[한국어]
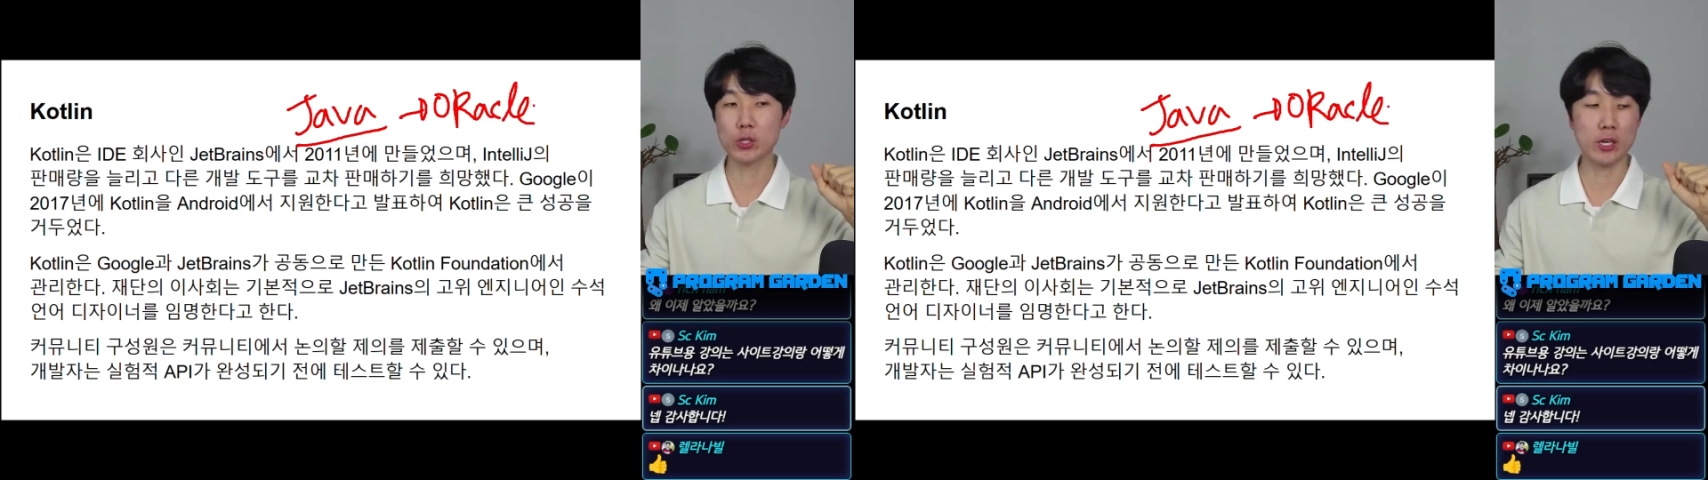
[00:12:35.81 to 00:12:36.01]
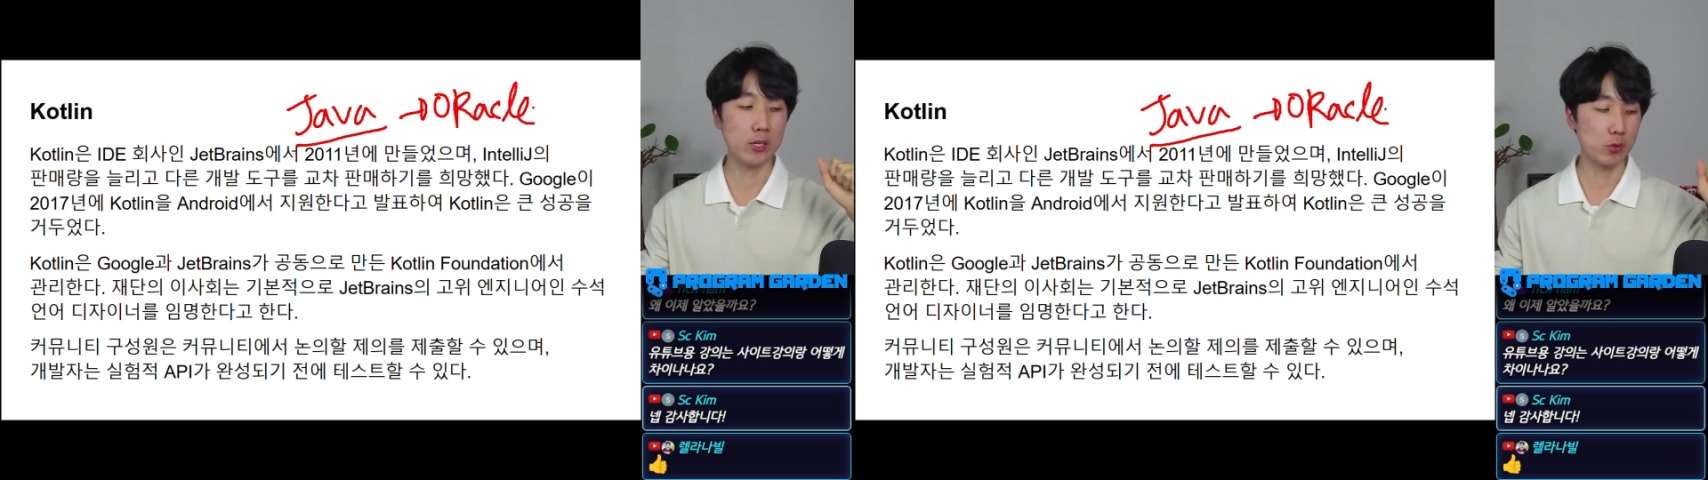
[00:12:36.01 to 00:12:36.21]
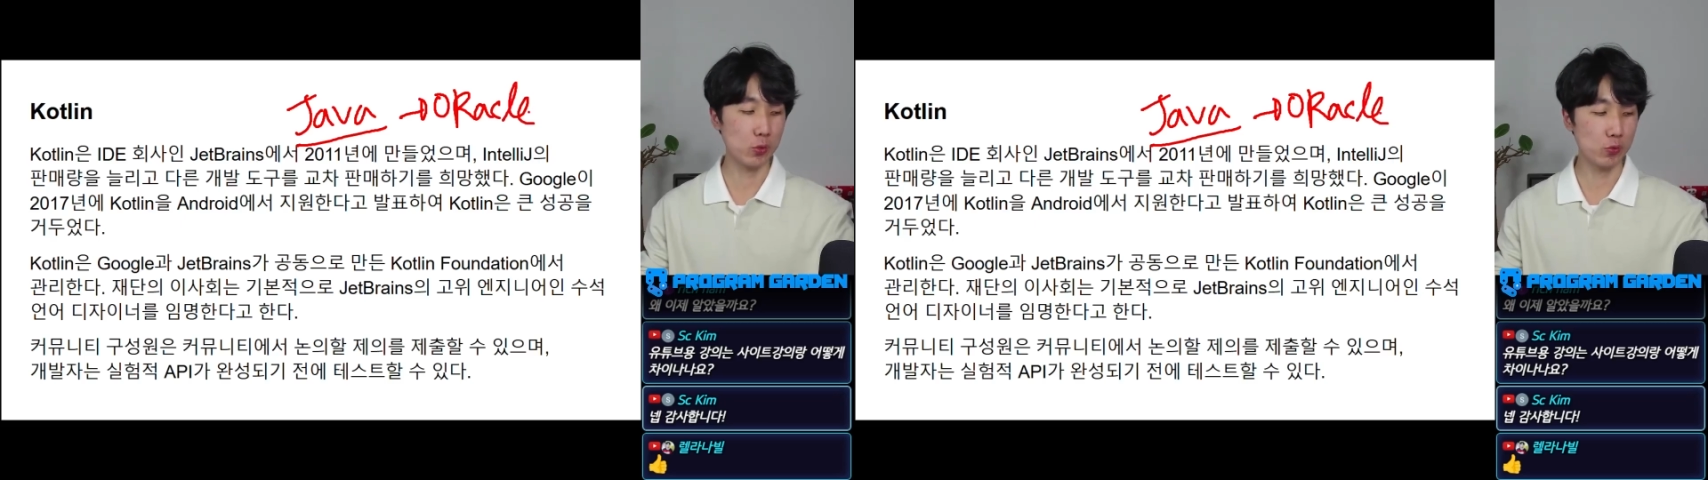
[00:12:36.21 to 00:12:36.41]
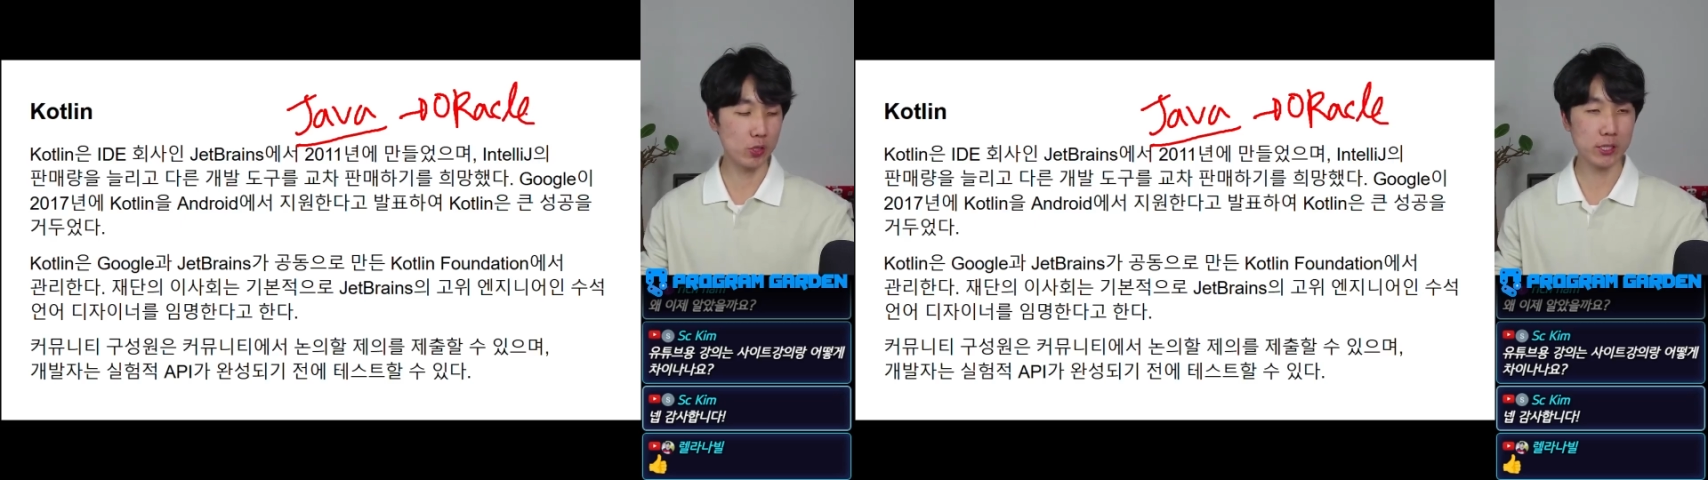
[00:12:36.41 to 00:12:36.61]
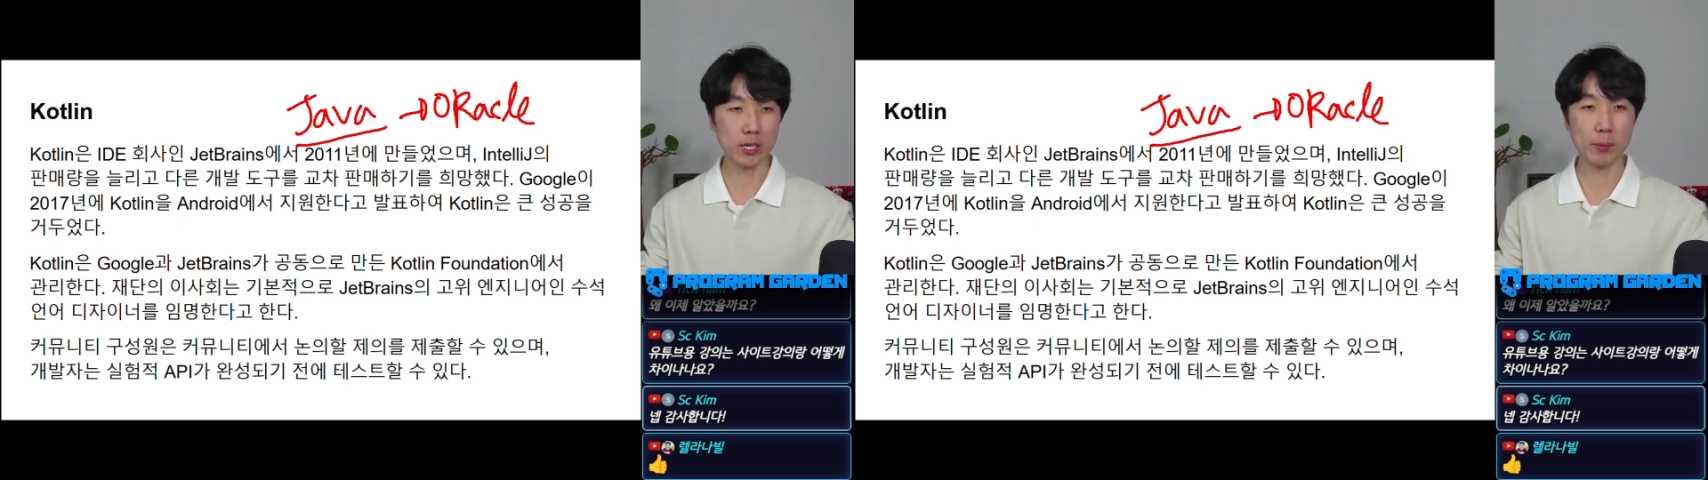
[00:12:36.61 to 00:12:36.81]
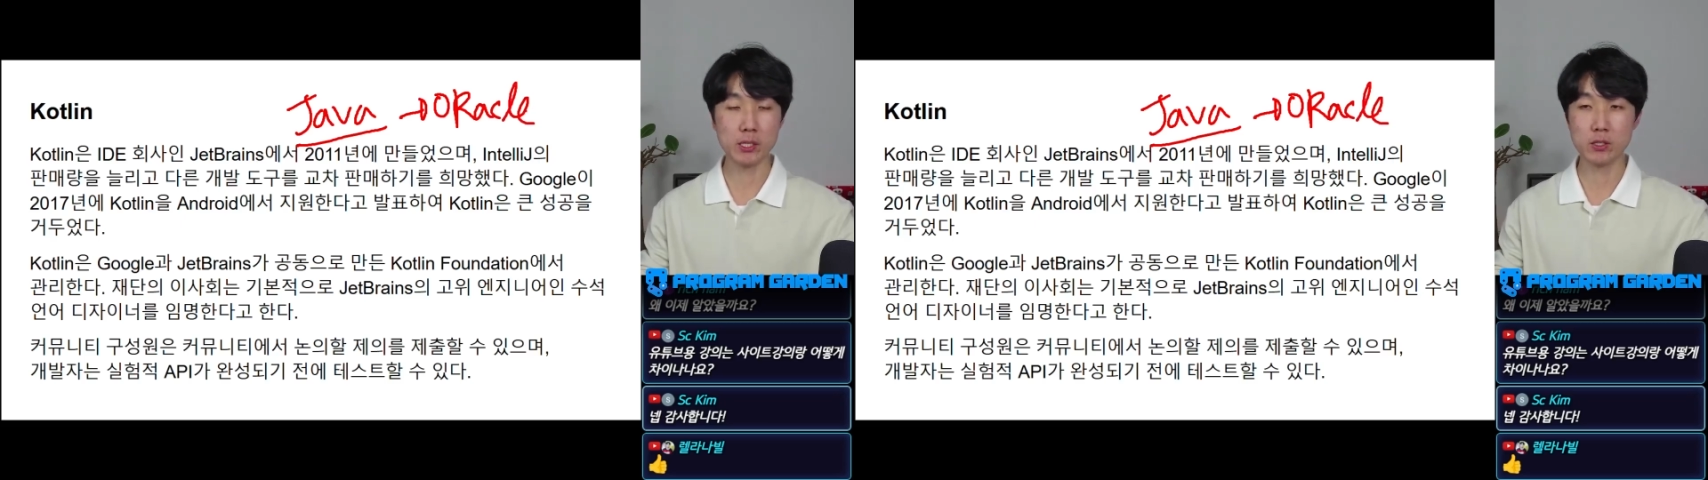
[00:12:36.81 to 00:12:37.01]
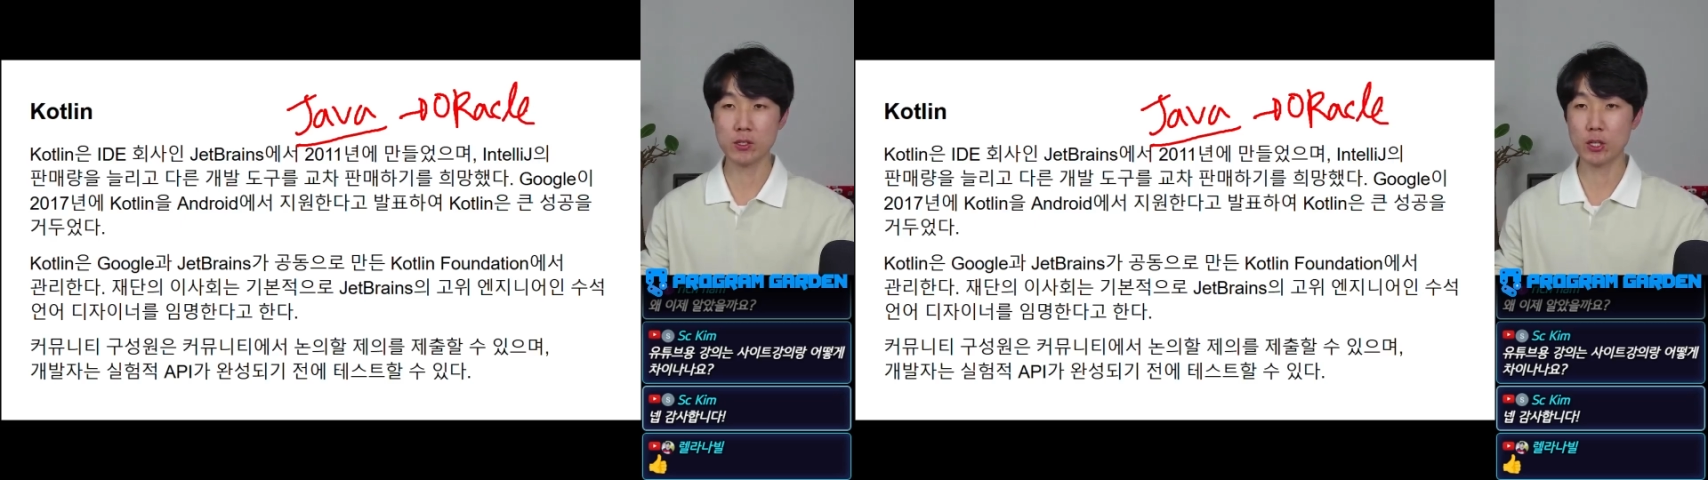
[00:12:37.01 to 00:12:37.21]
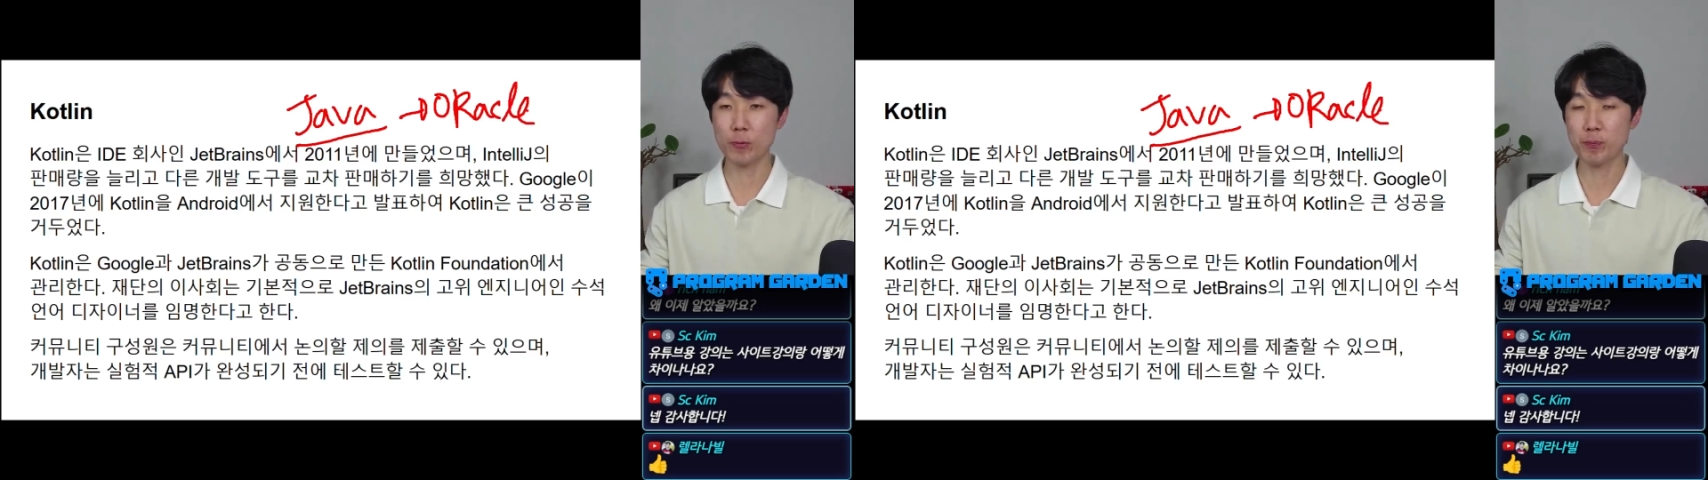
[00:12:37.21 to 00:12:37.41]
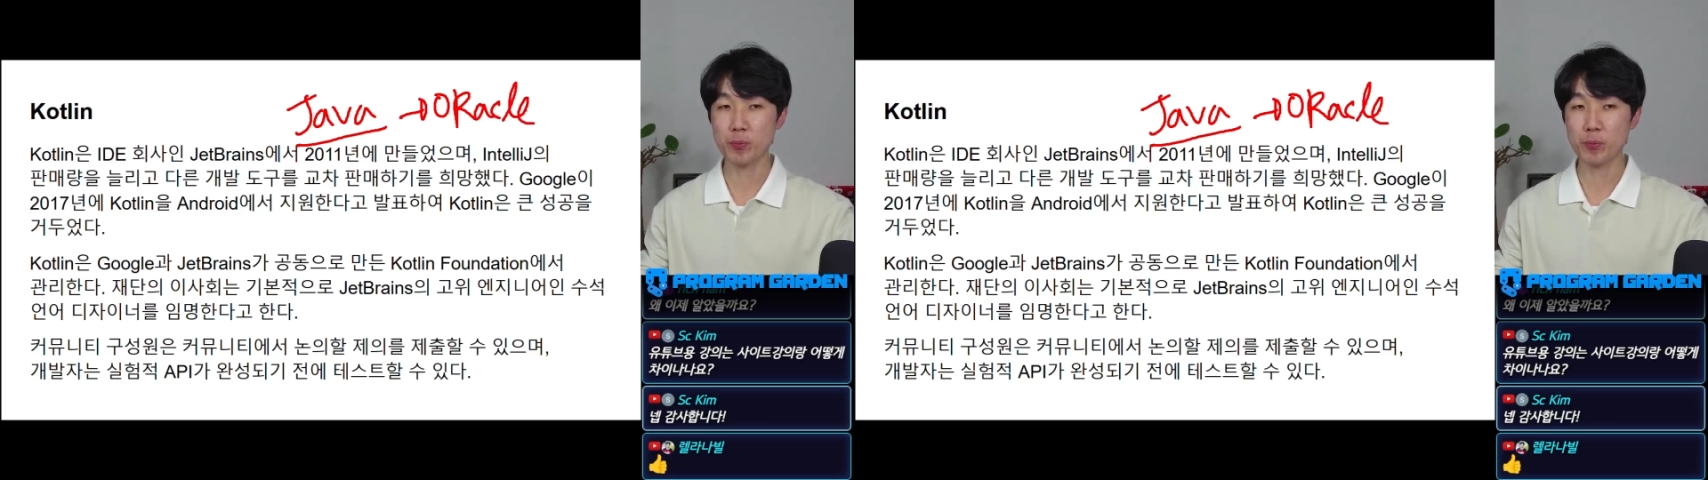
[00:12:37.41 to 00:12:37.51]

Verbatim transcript: 야, 너 우리 자바 쓰는데